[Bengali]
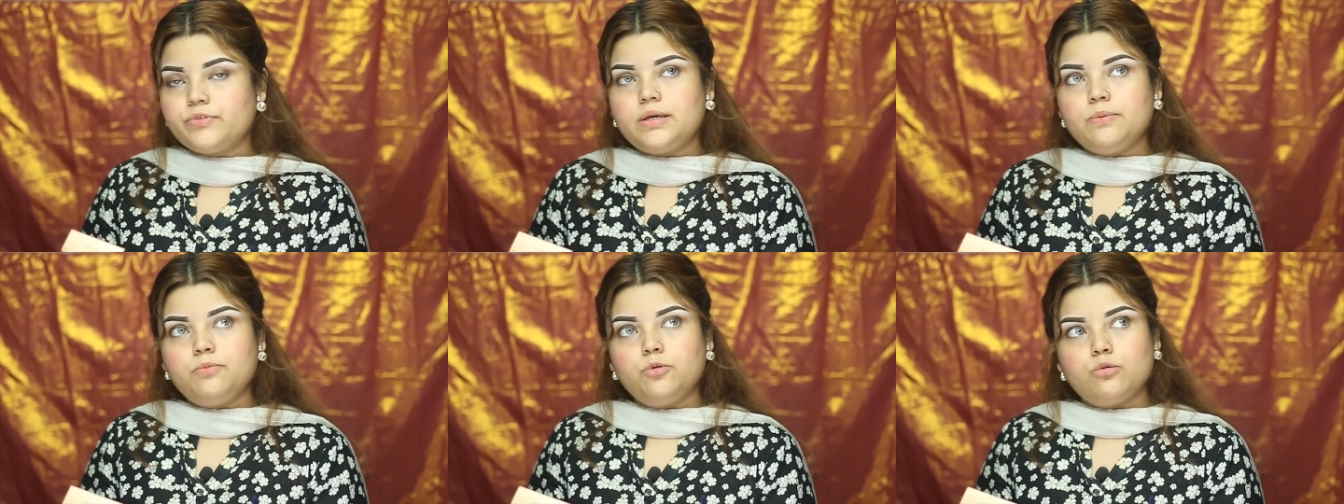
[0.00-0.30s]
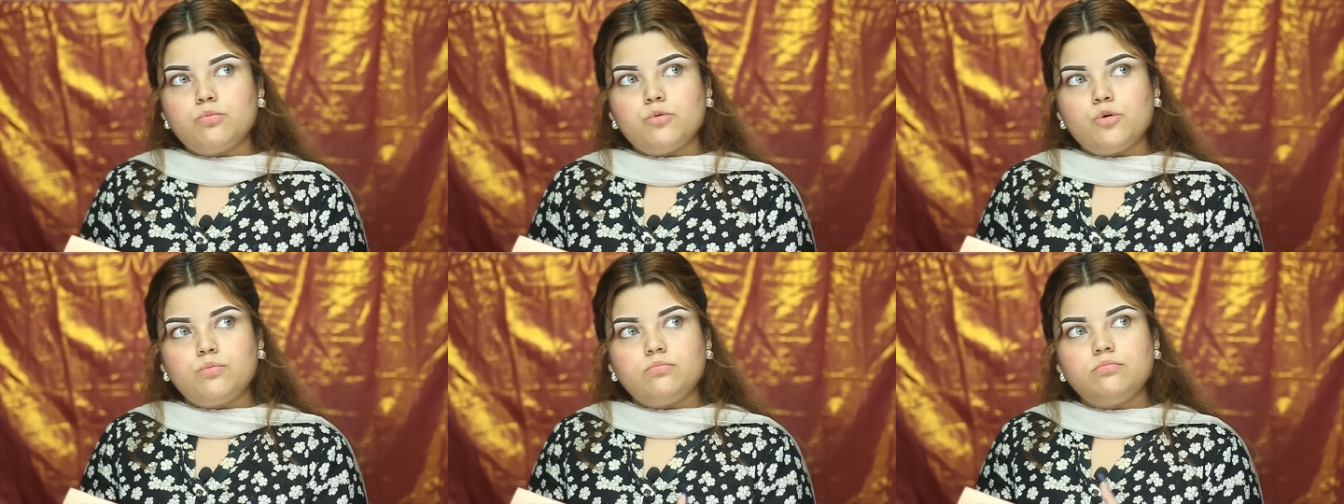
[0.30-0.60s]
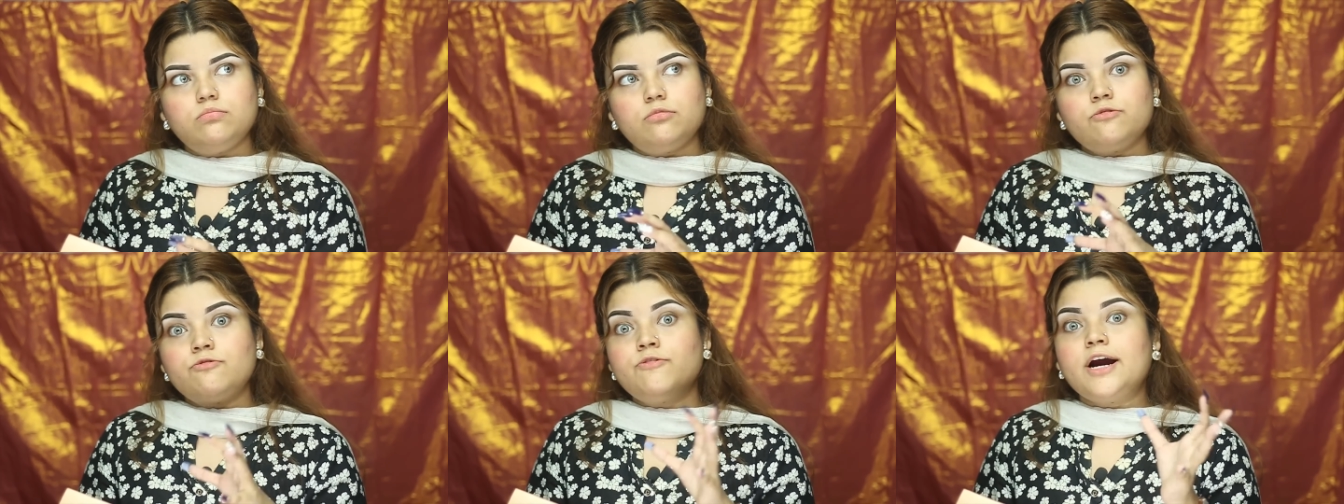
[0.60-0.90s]
কি বলবো
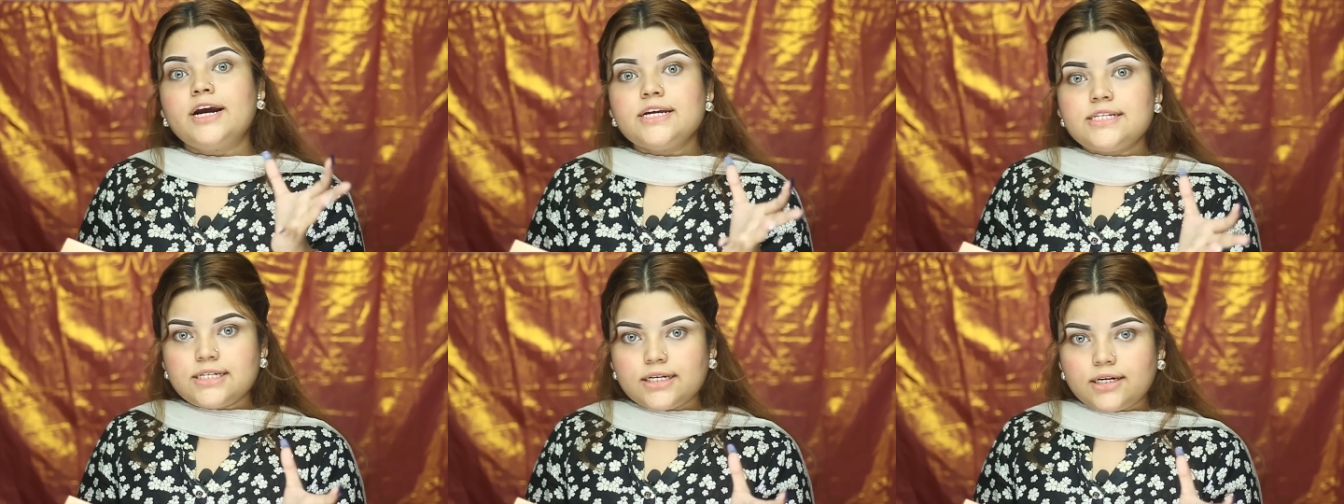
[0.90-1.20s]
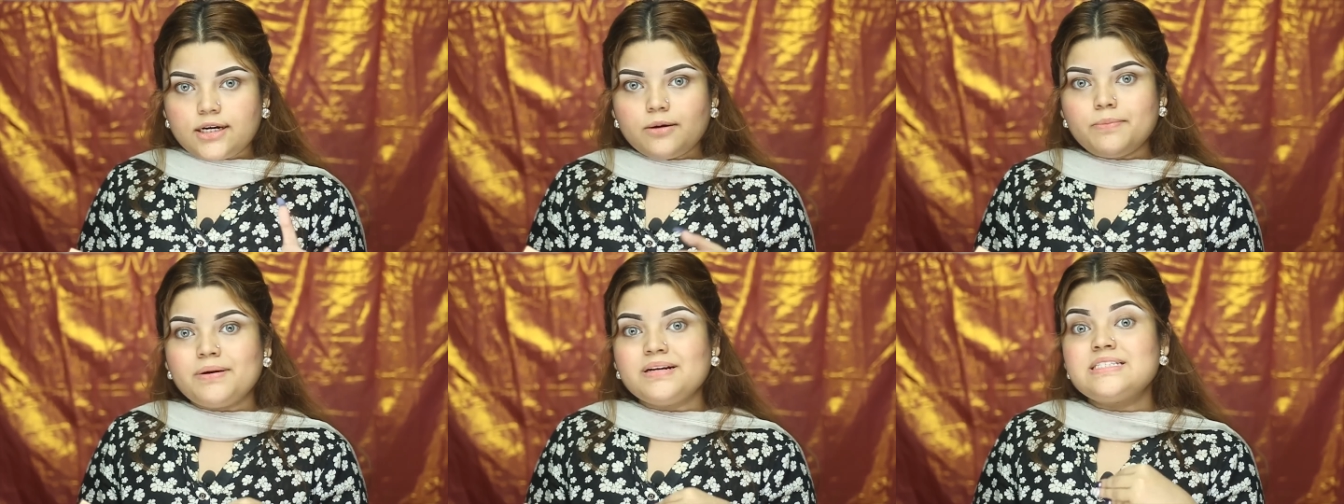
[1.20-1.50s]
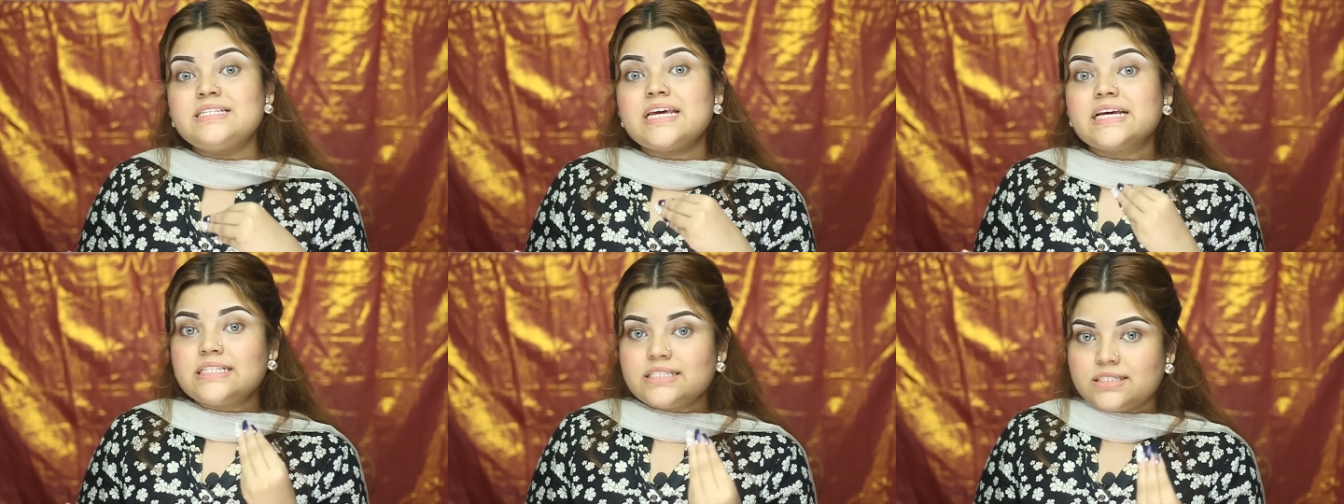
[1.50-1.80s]
ভার্সনের বা
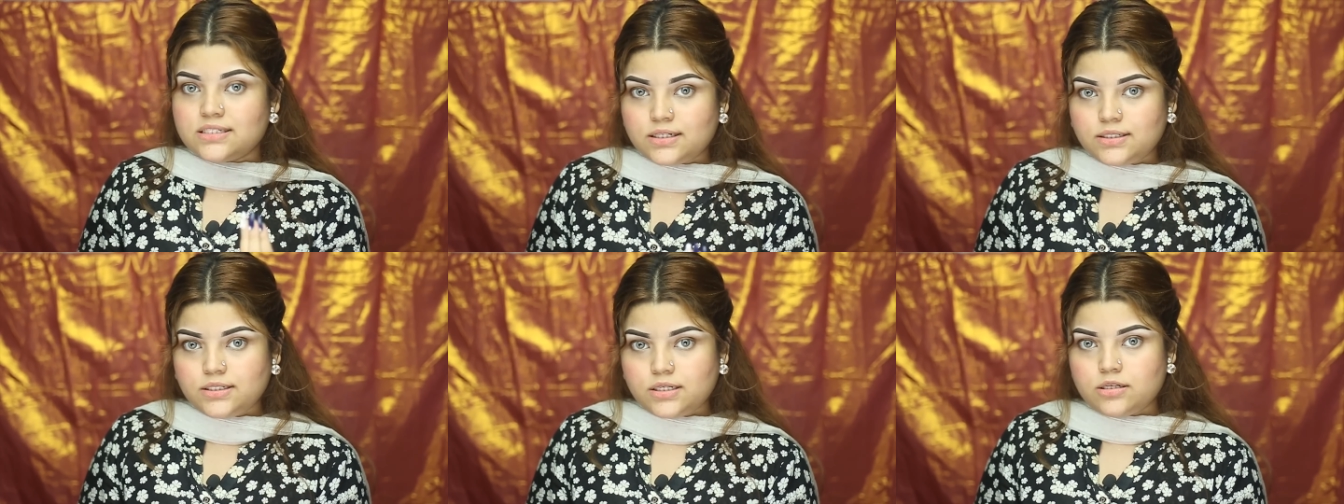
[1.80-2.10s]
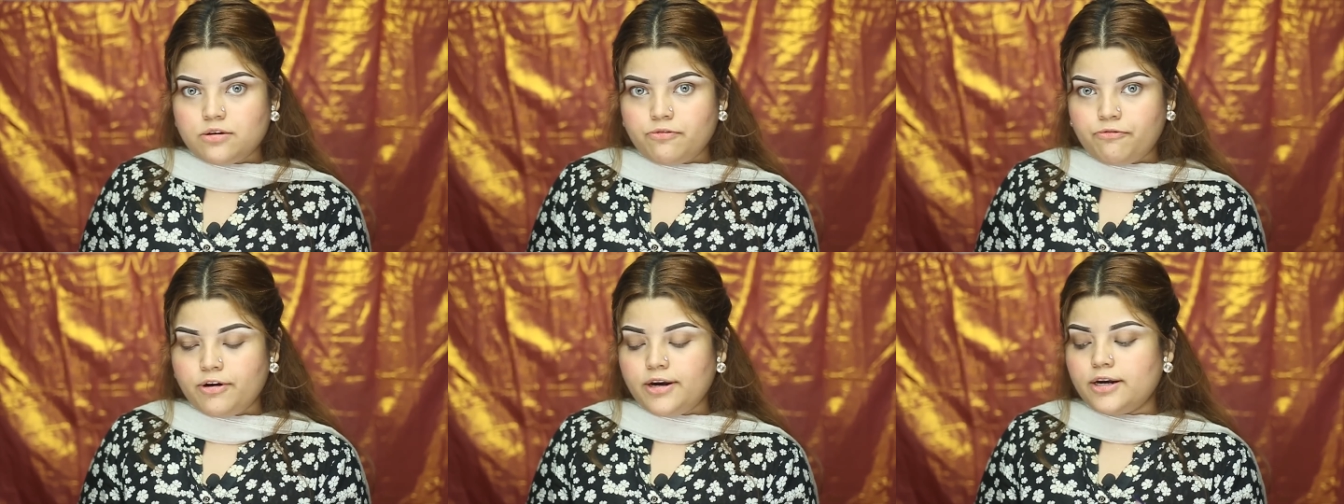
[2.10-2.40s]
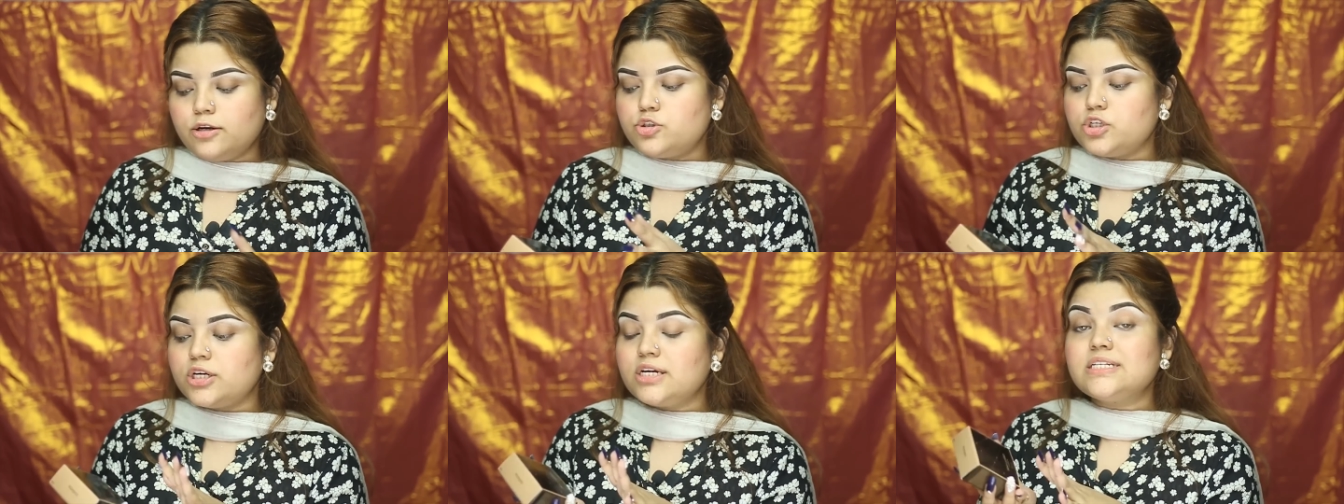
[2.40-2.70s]
টেক্সচারটা
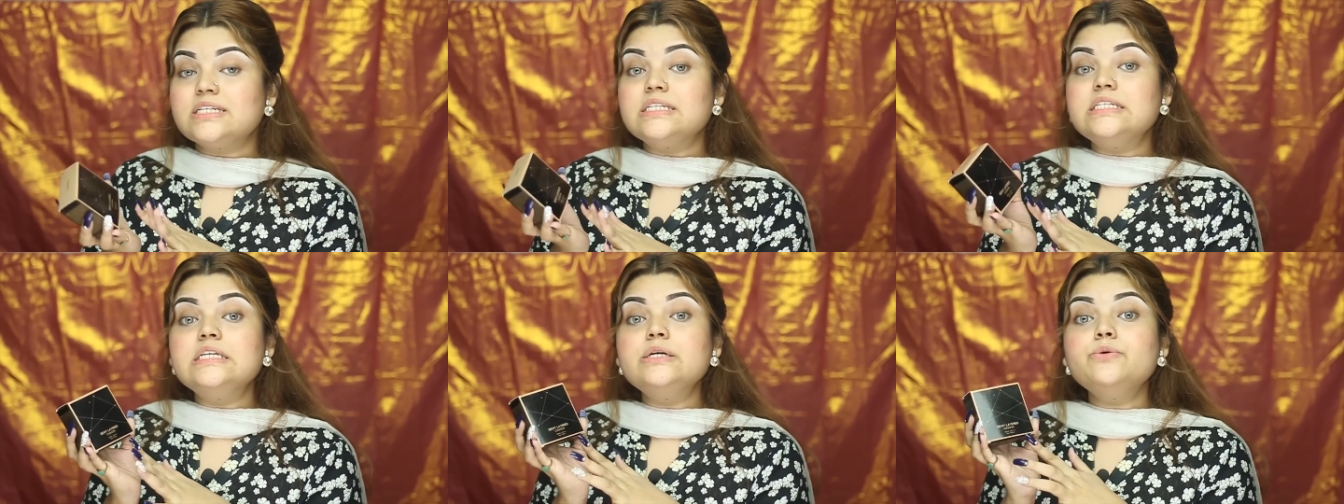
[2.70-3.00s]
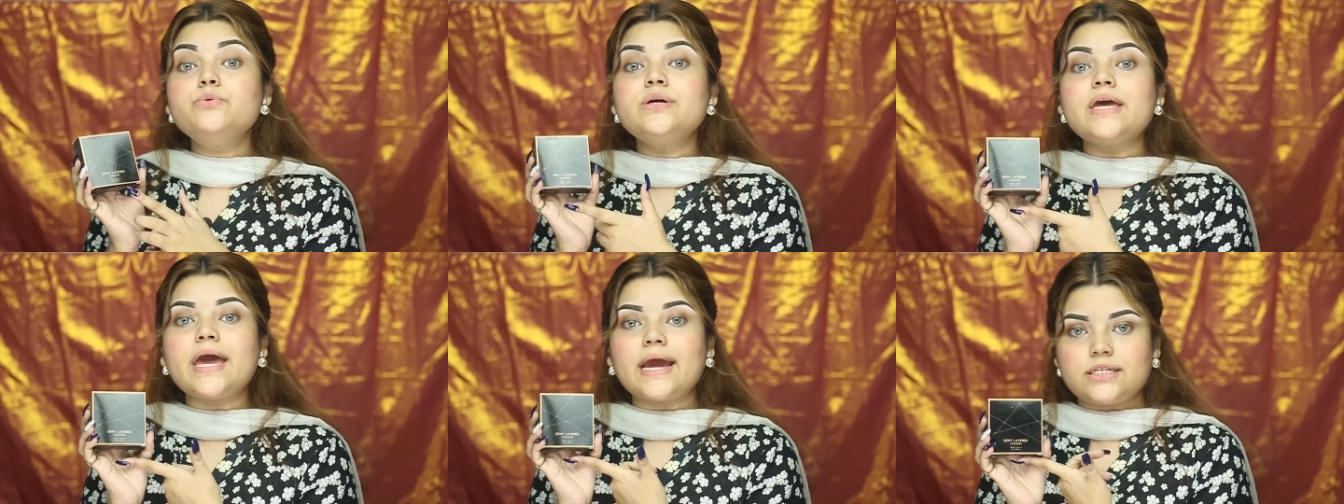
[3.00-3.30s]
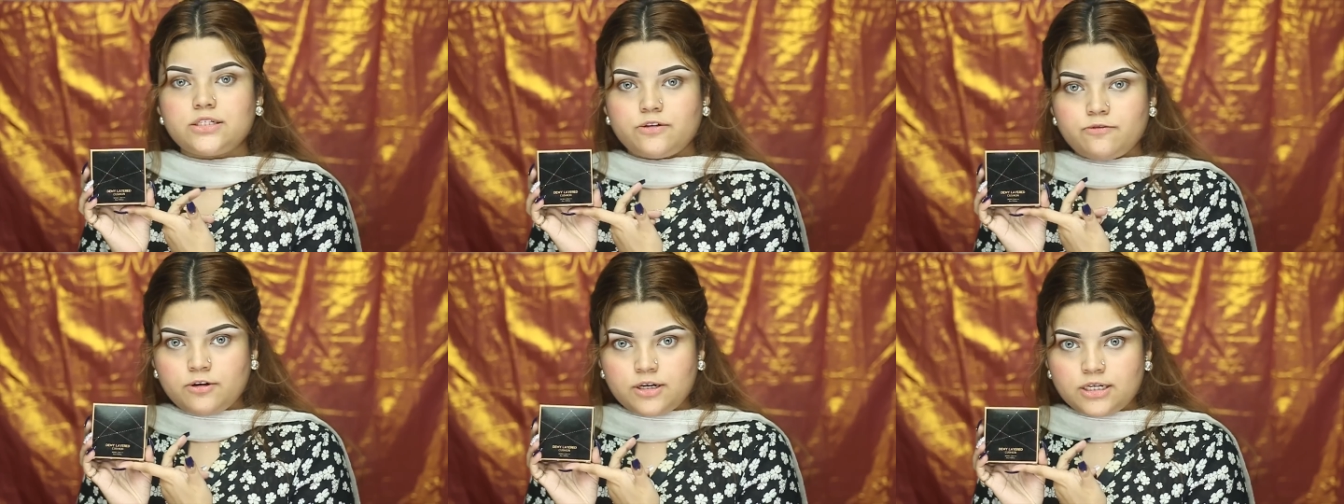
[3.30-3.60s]
ডিফারেন্ট হচ্ছে গিয়ে ডিউই
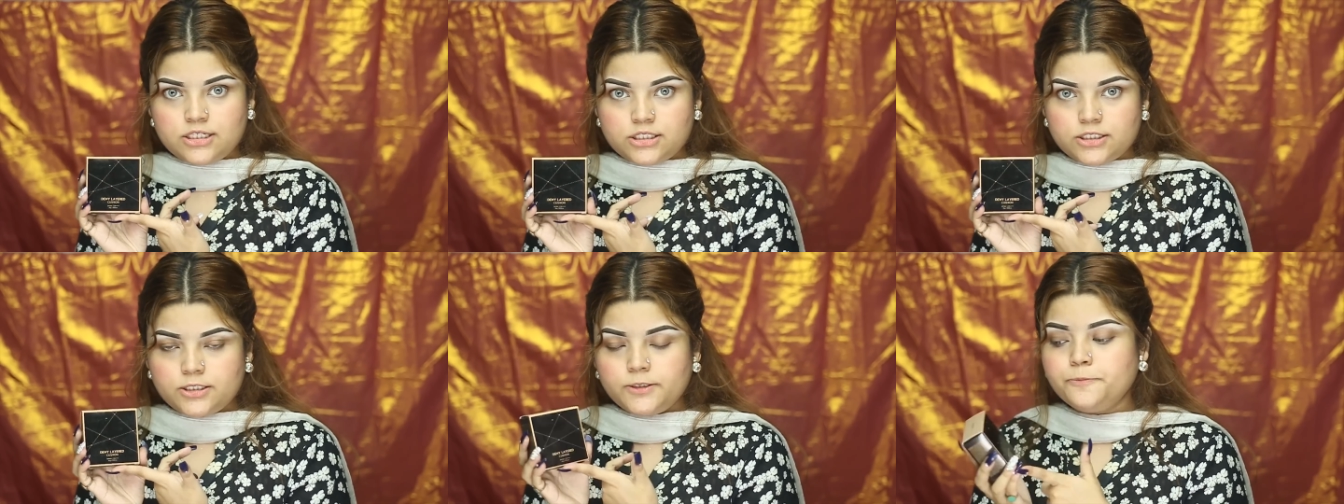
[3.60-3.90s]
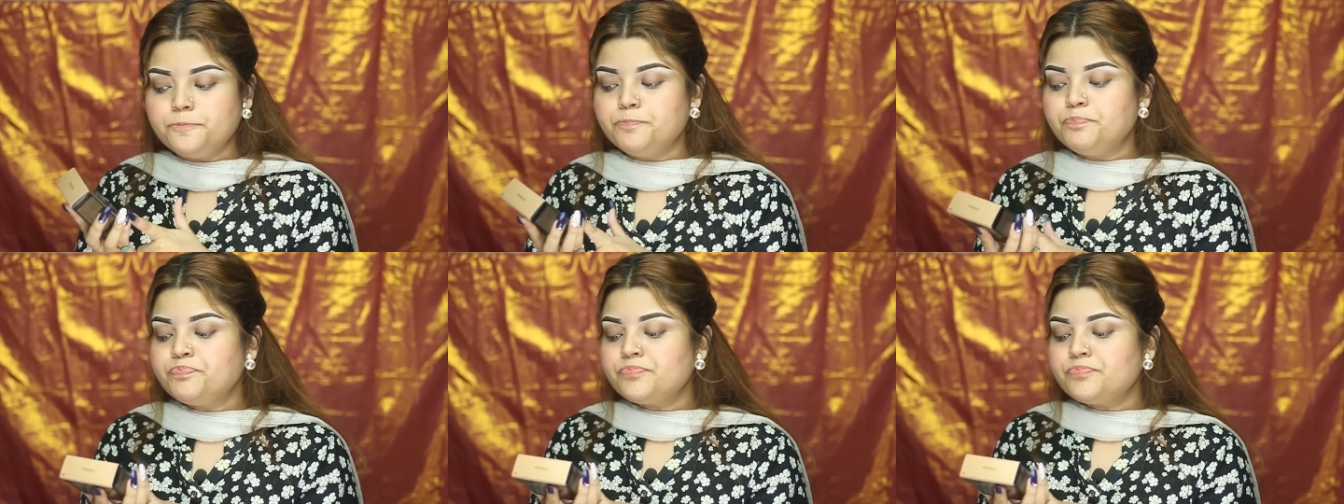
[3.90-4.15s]
একটা ভার্সন